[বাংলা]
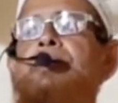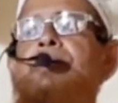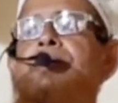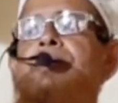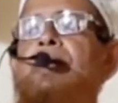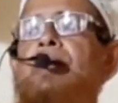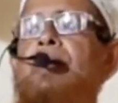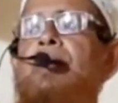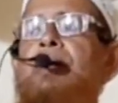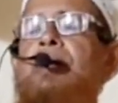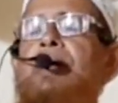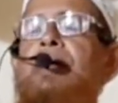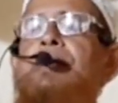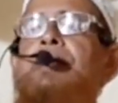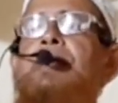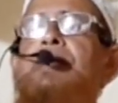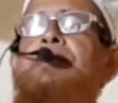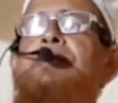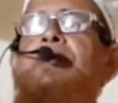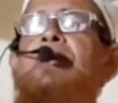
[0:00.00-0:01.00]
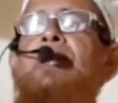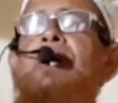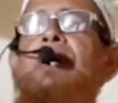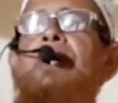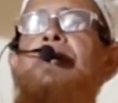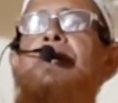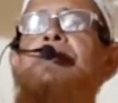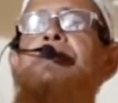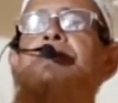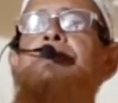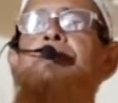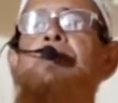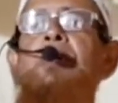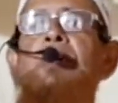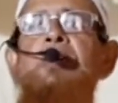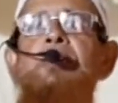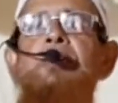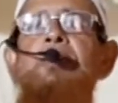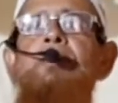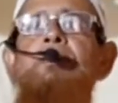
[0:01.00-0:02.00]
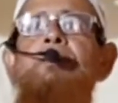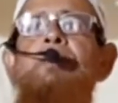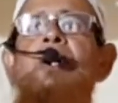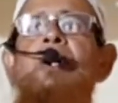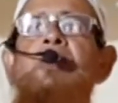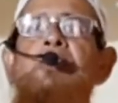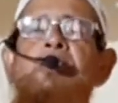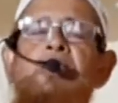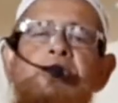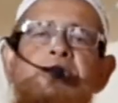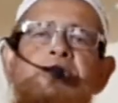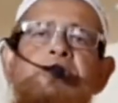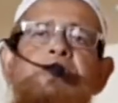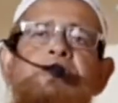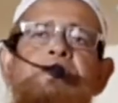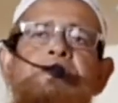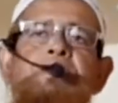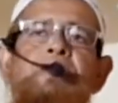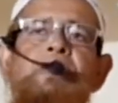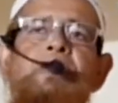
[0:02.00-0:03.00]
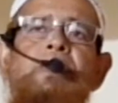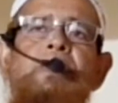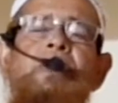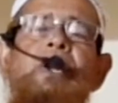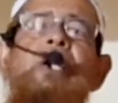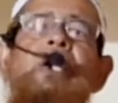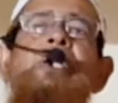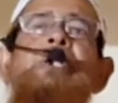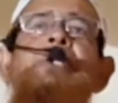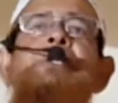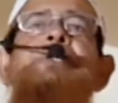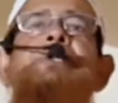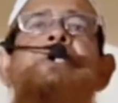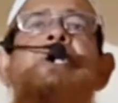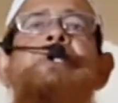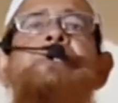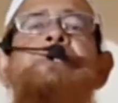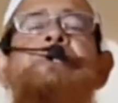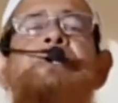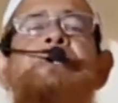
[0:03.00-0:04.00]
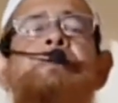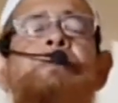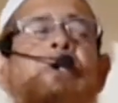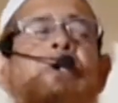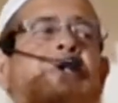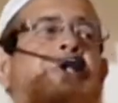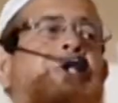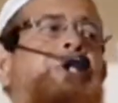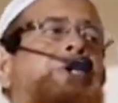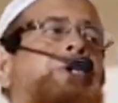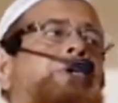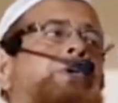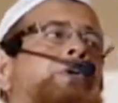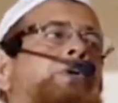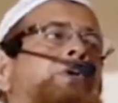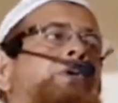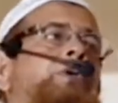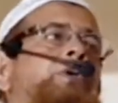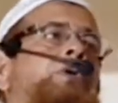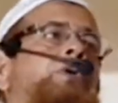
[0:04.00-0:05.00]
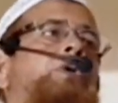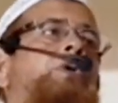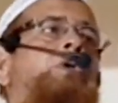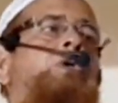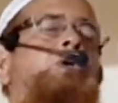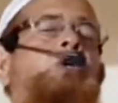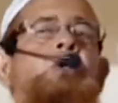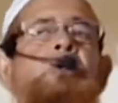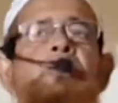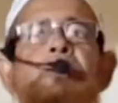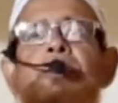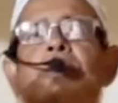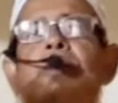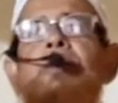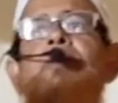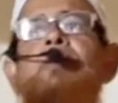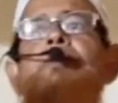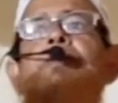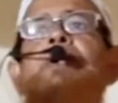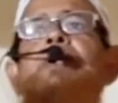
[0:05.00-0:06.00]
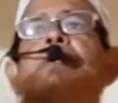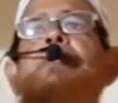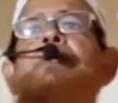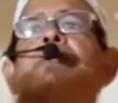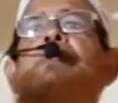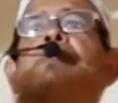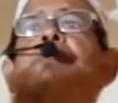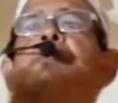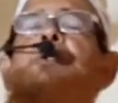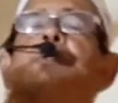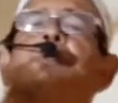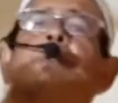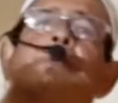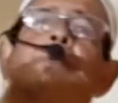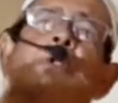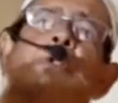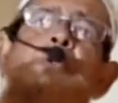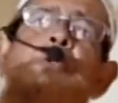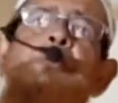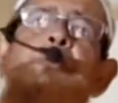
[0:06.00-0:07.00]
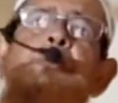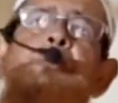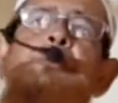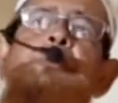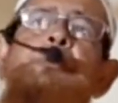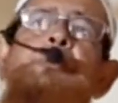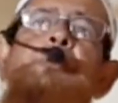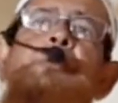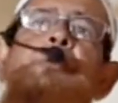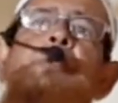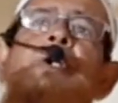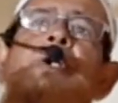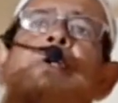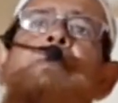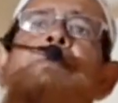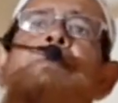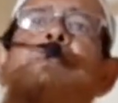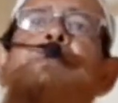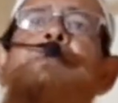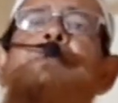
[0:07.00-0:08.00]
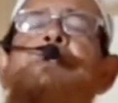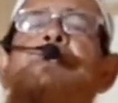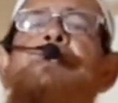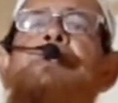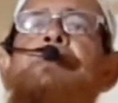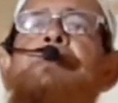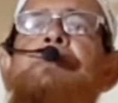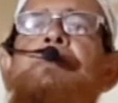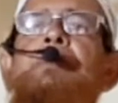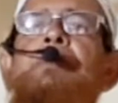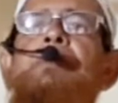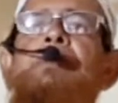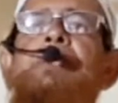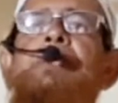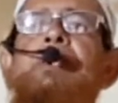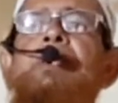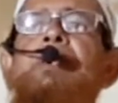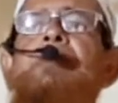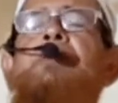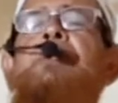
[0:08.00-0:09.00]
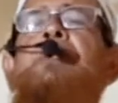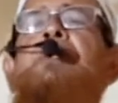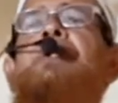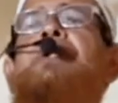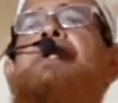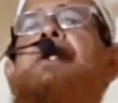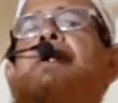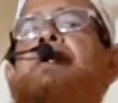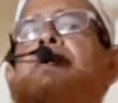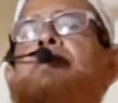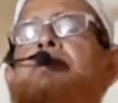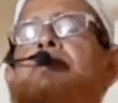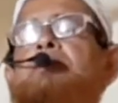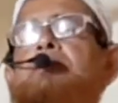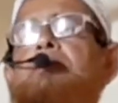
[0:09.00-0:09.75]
জেলকাদা জেলহাজ মহরম আর রজব এই চারটে মাসে কোনো রকমে যত বড়ই সূত্র হোক আর মিত্র হোক যে কেউ হোক না কেন